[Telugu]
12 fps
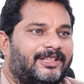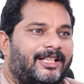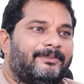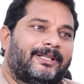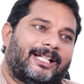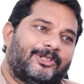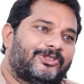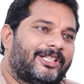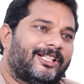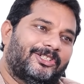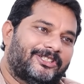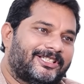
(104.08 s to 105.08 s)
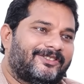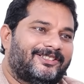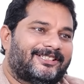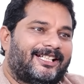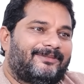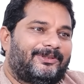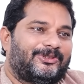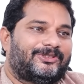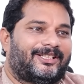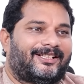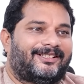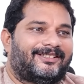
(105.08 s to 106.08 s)
అంటే మీ కనసాగల్లో చేసే వాళ్ళు చాలామంది
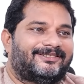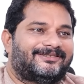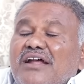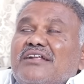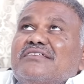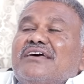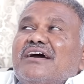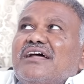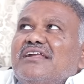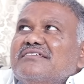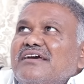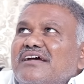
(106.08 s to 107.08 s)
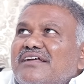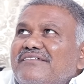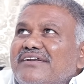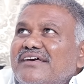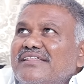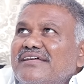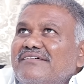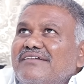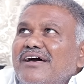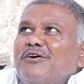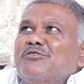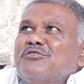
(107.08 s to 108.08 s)
ఉన్నారు కదా కనసాగల్లో చేయడం అనేది ఏమి
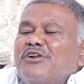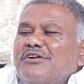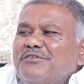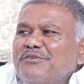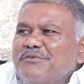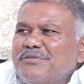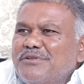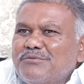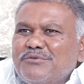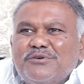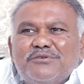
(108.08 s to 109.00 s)
లేదు అవసరం నిమిత్తం